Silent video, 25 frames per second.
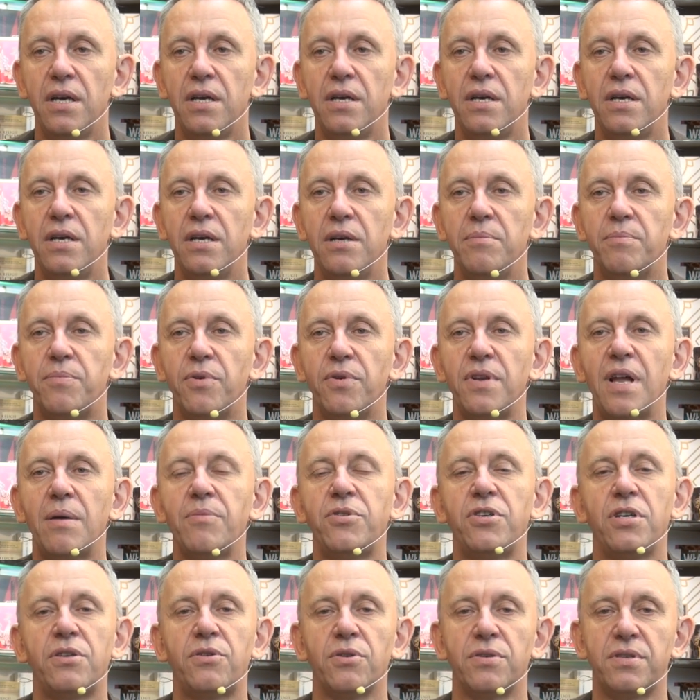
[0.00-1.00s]
y, bo
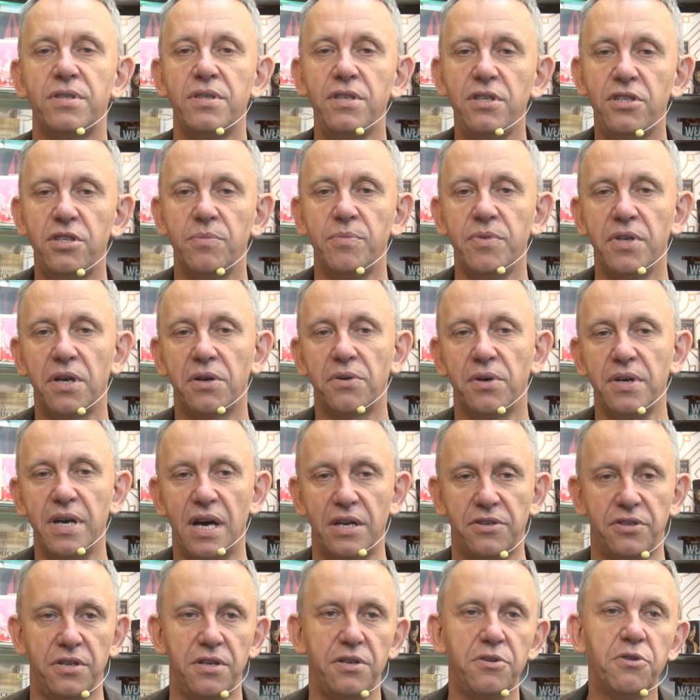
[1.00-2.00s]
nam się to z niczym nie
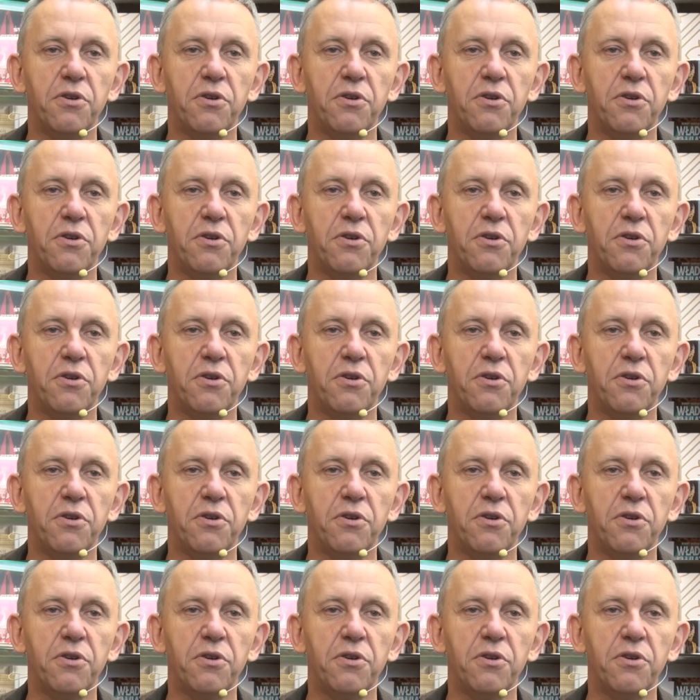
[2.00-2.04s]
kojarzy.